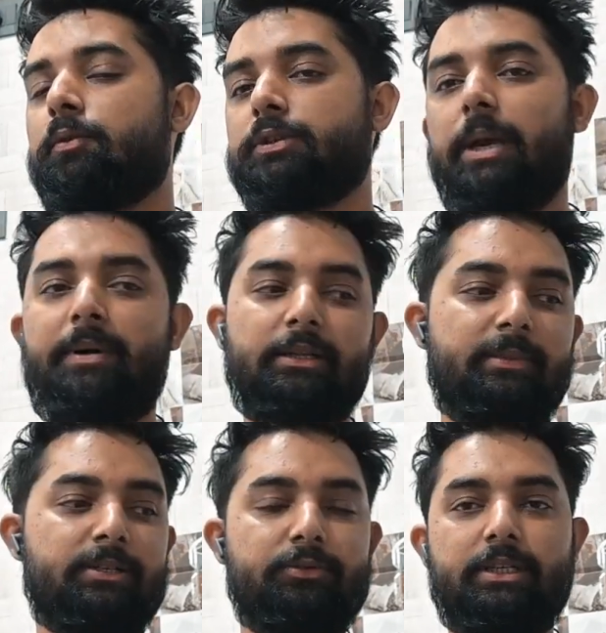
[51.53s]
उसके बाद
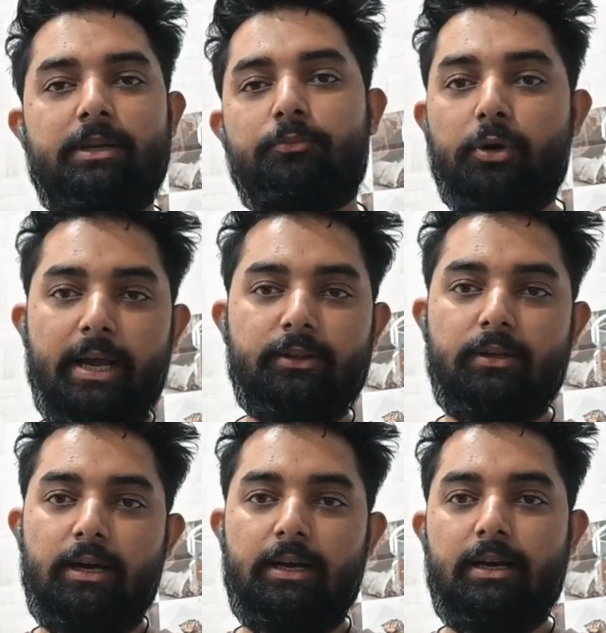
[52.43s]
मैं सोचा था पूरा एक
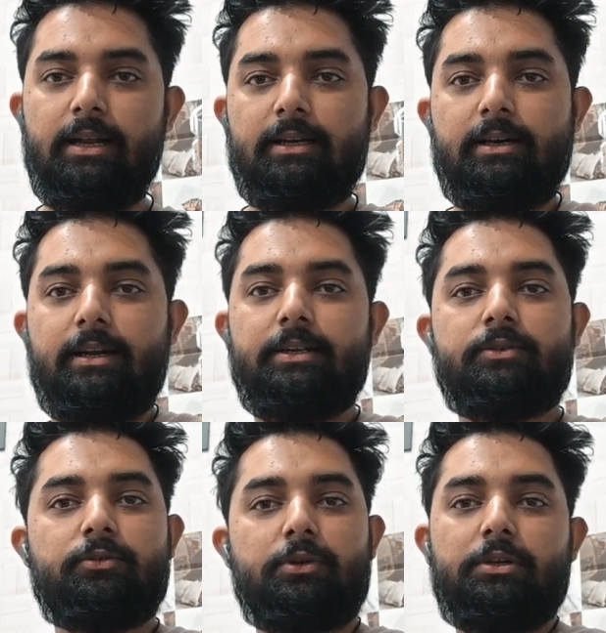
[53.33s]
हल्का हल्का करके
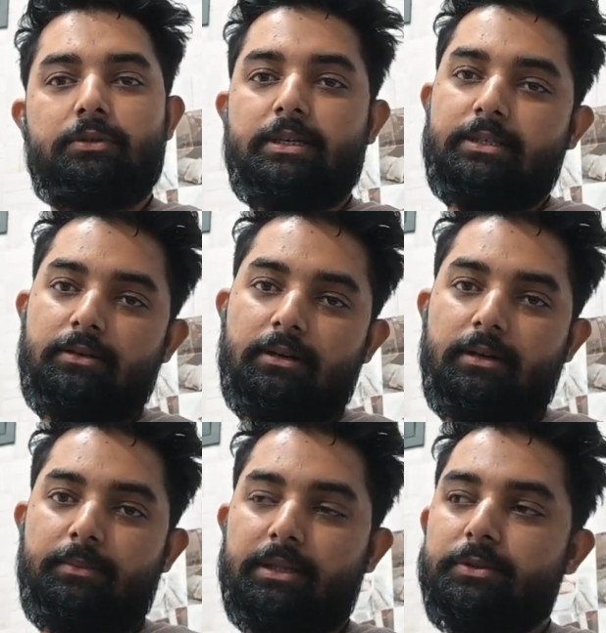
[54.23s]
छोटा छोटा
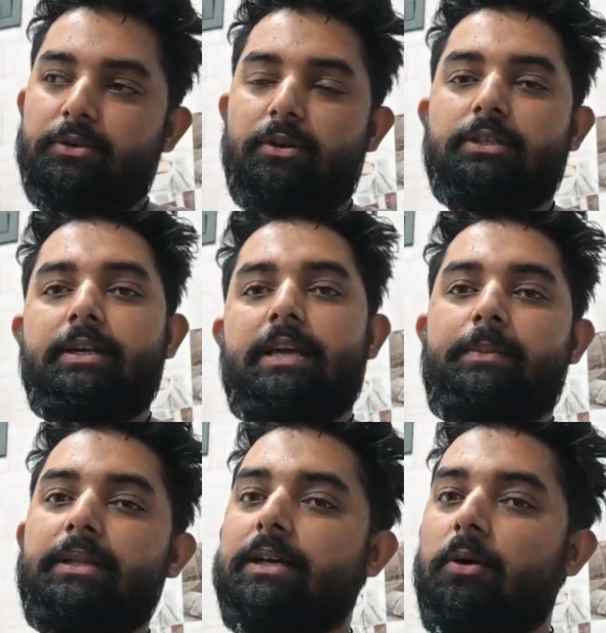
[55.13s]
मतलब शॉर्ट्स करके
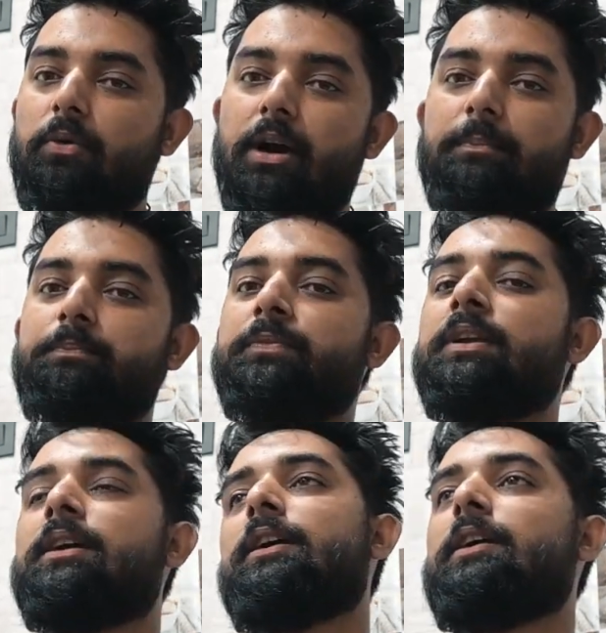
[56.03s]
मैं दिखाऊंगा
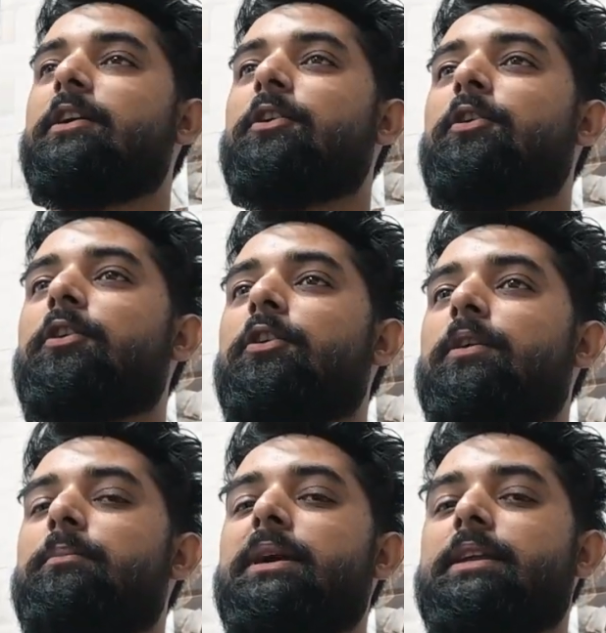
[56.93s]

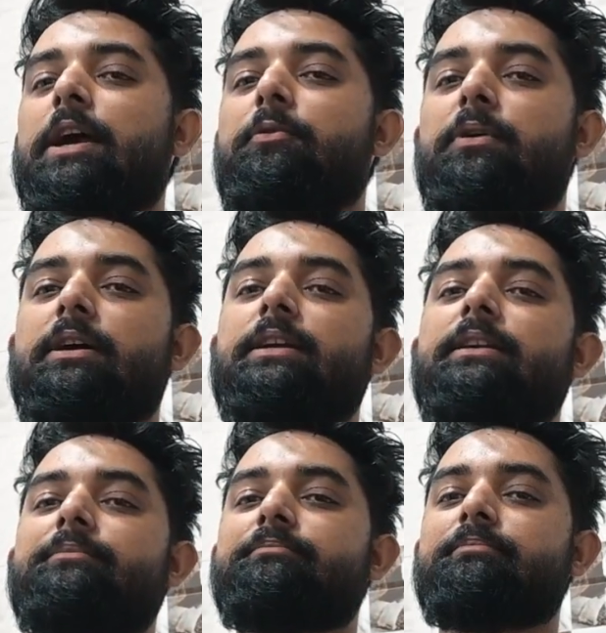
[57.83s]
और बट क्या हुआ
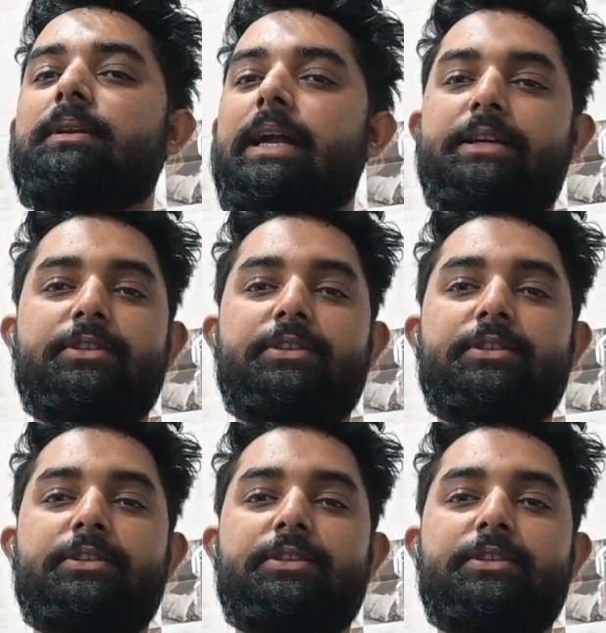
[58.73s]
कि लाइट